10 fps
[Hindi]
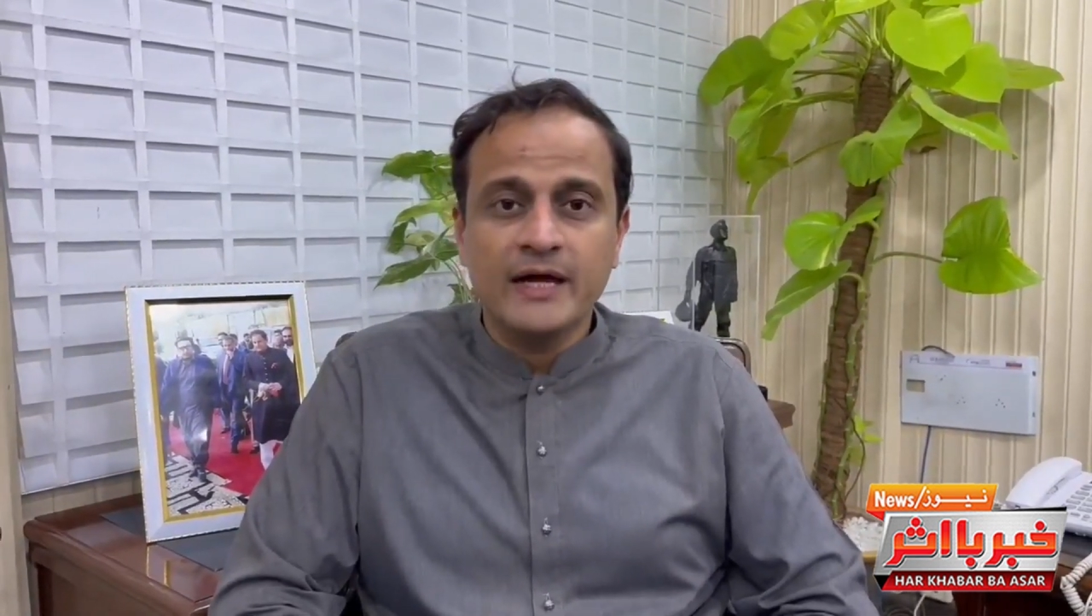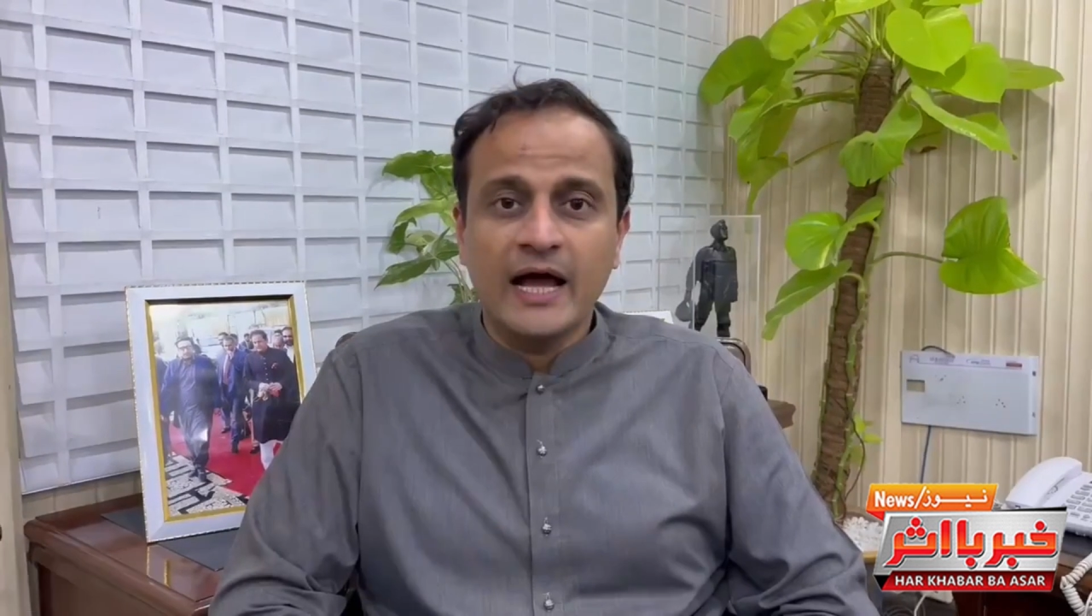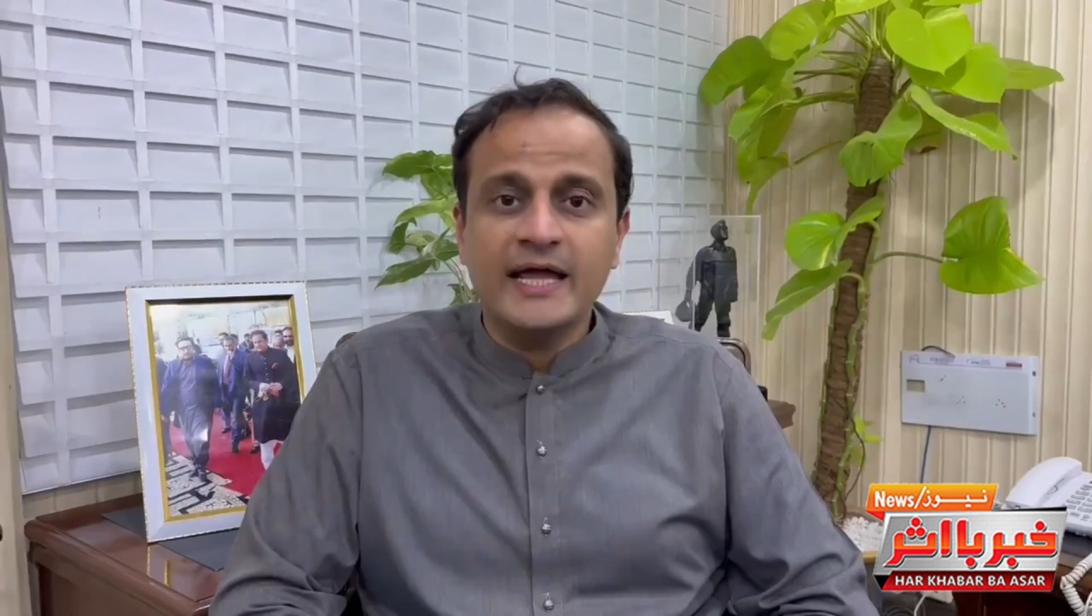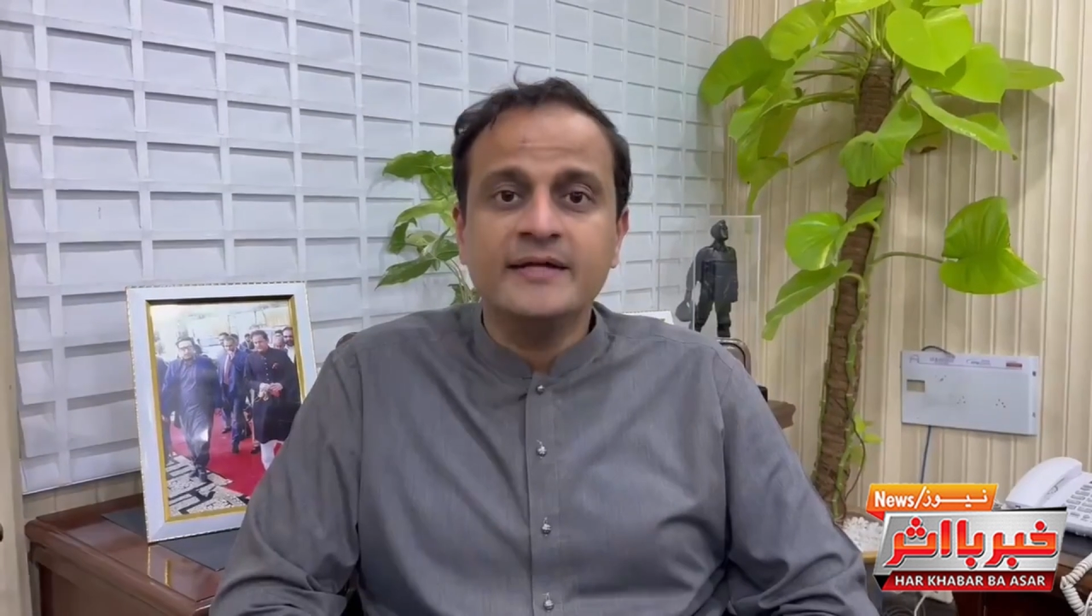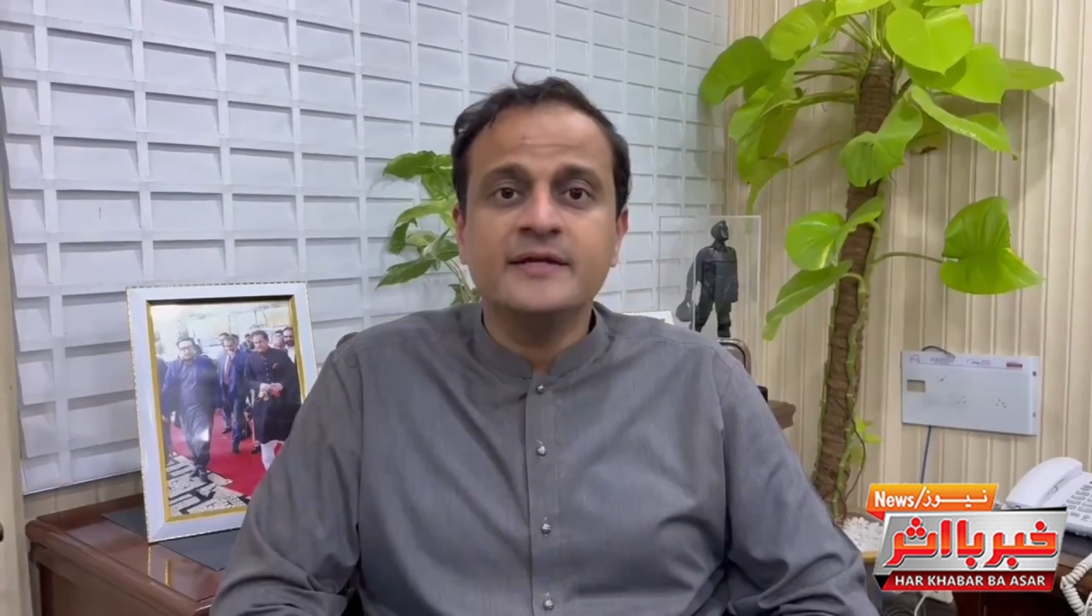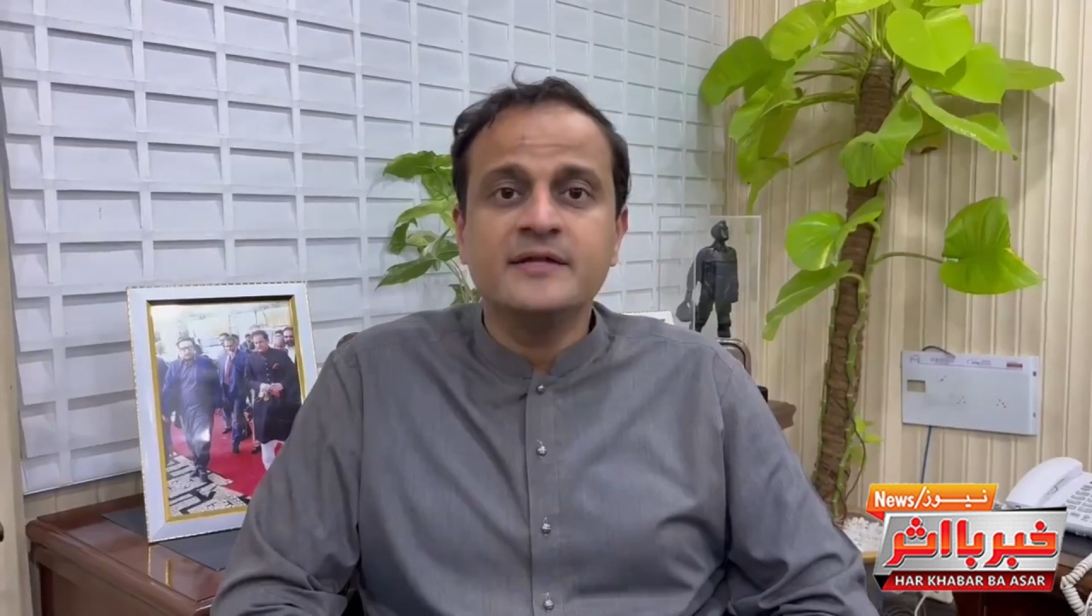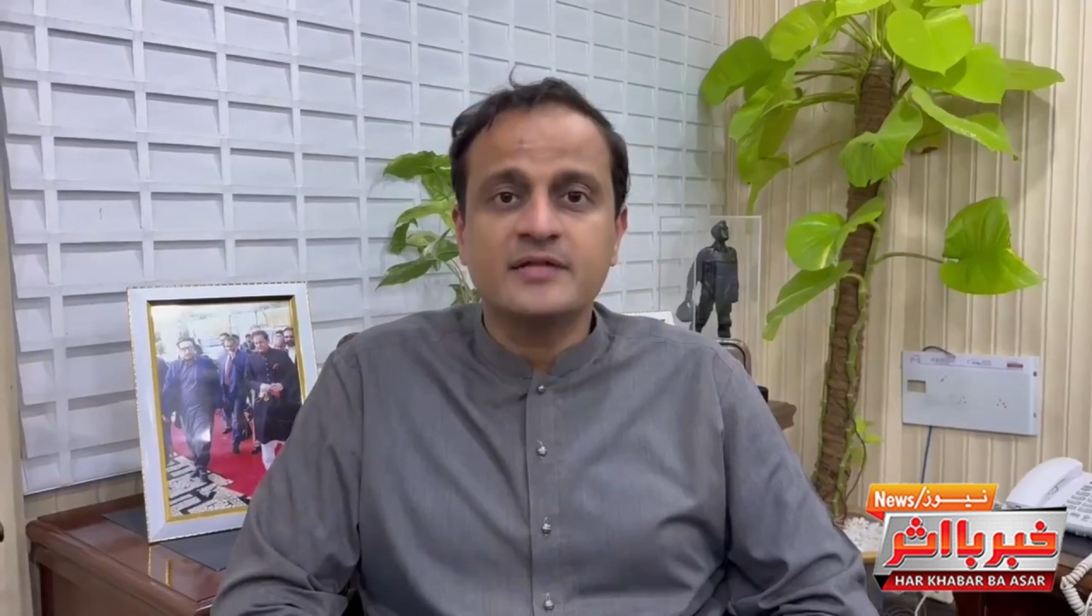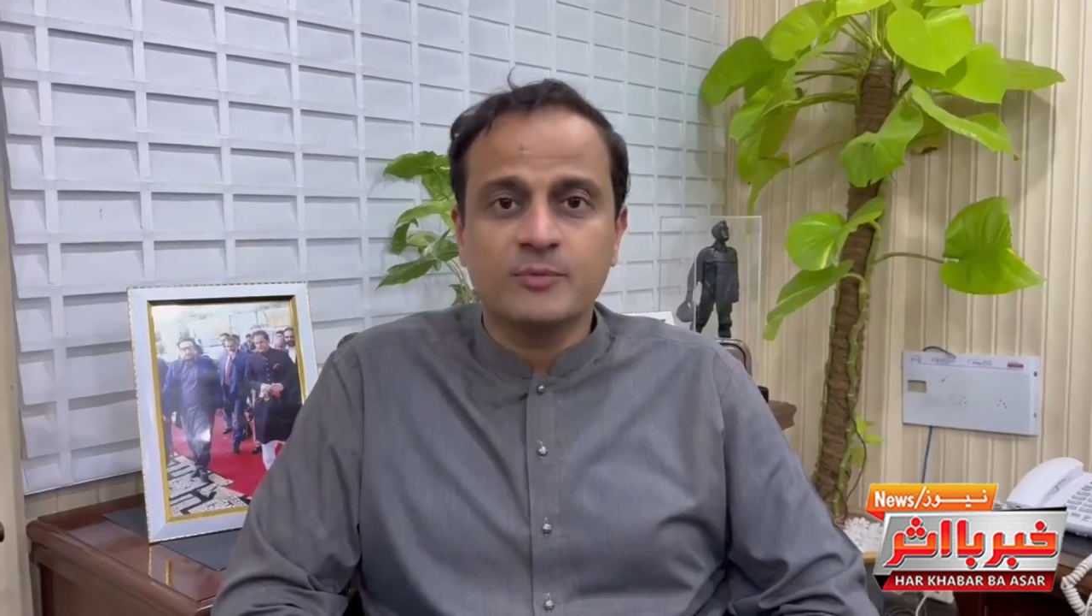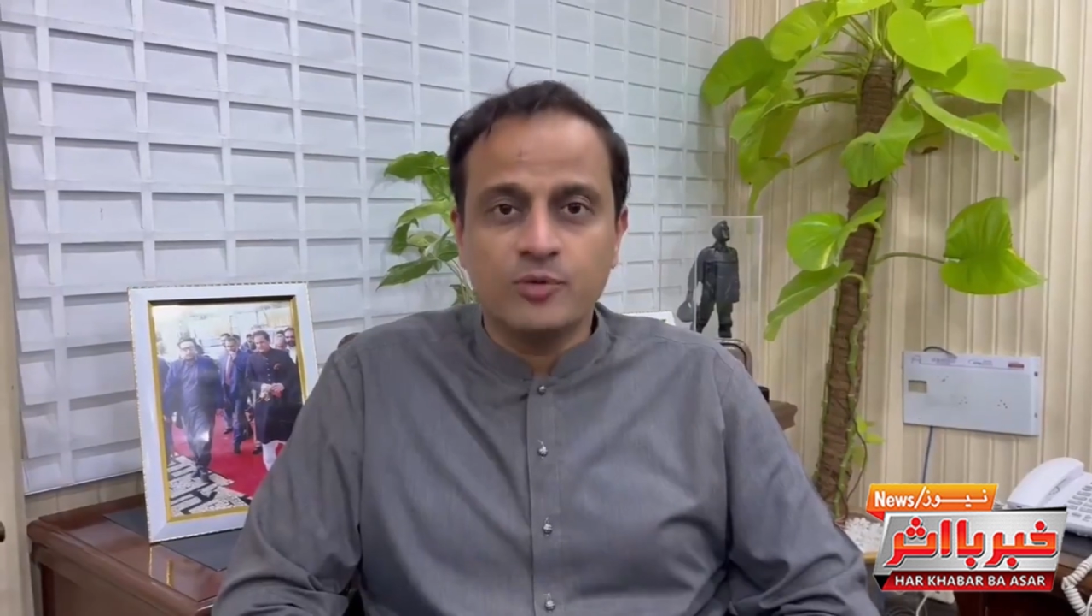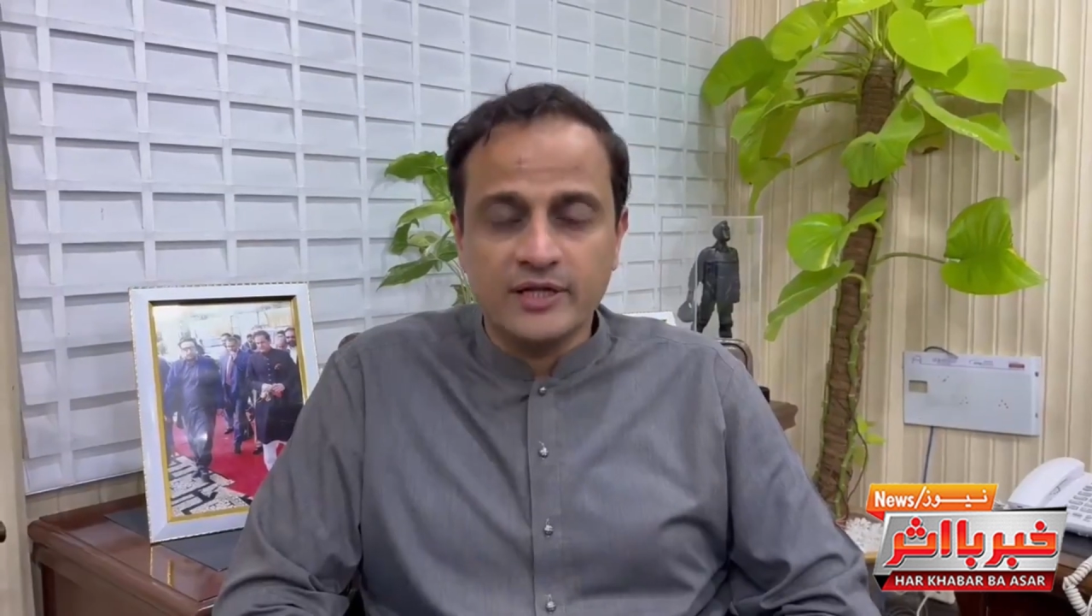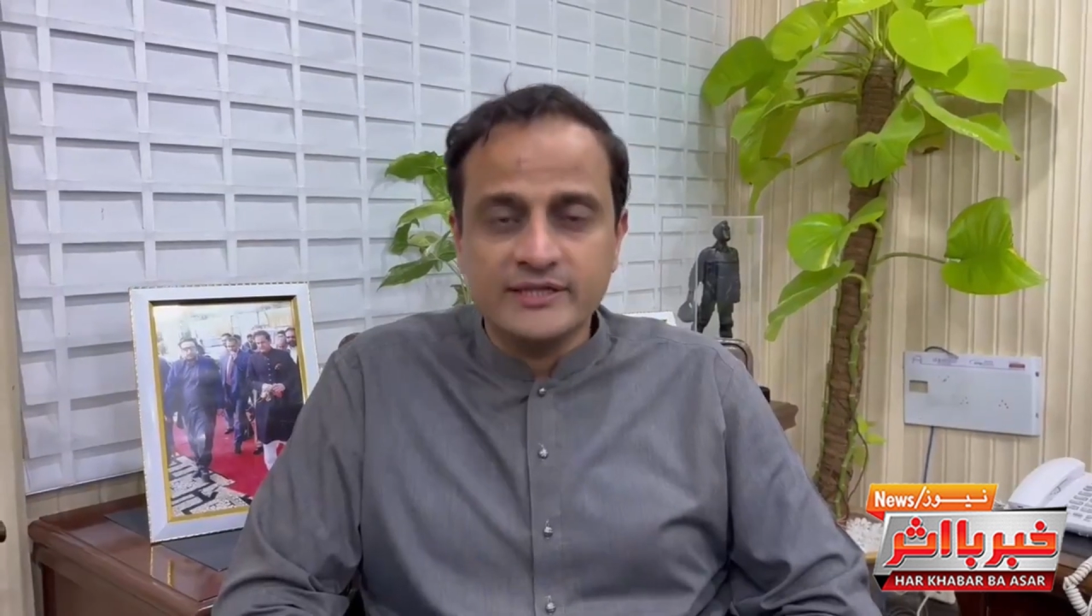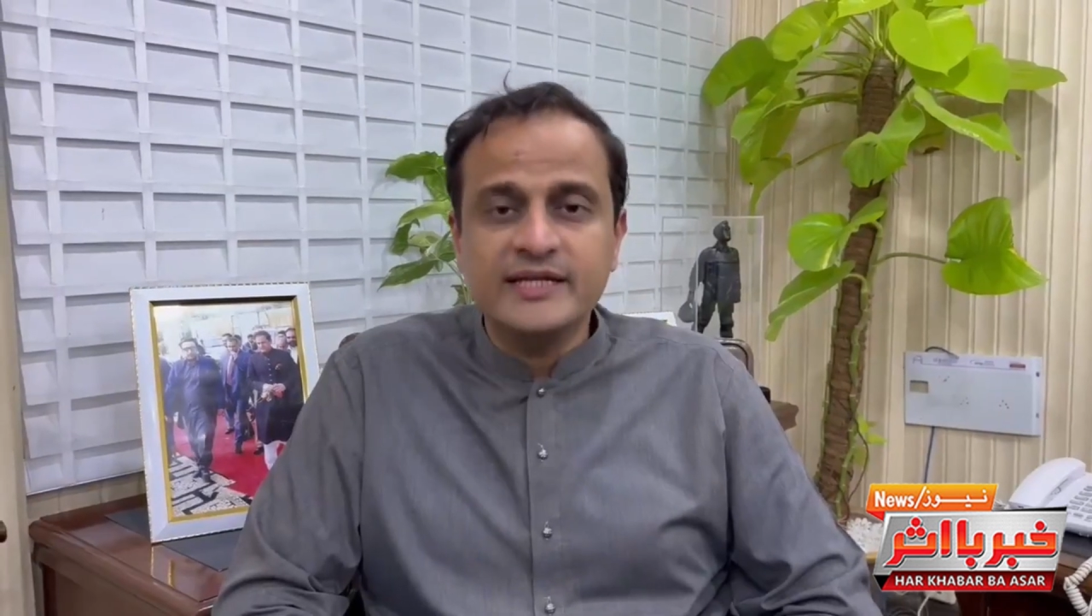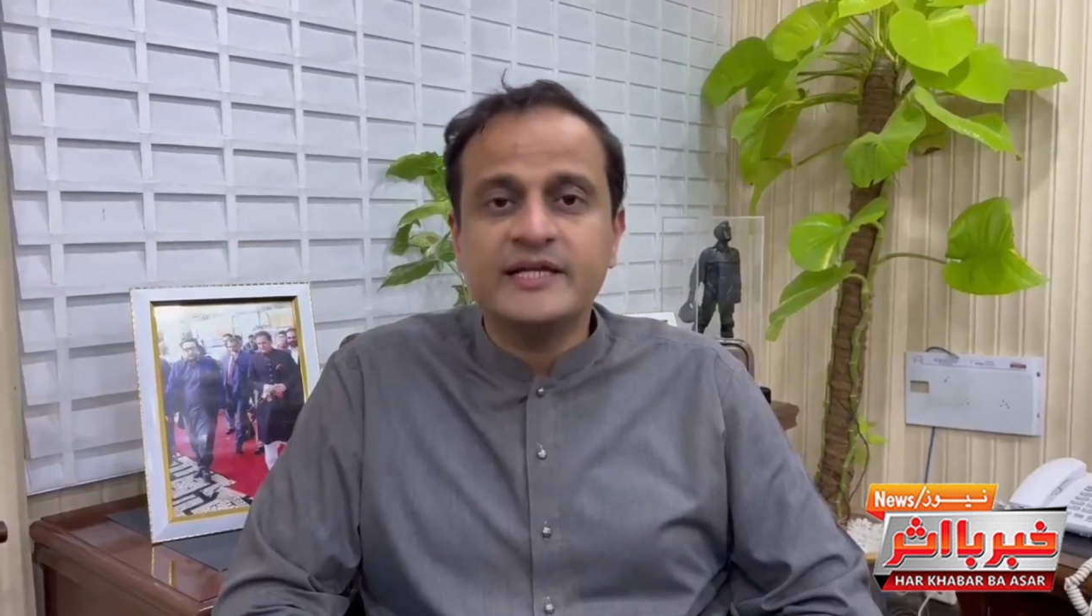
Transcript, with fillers: आइन की सरबुलंदी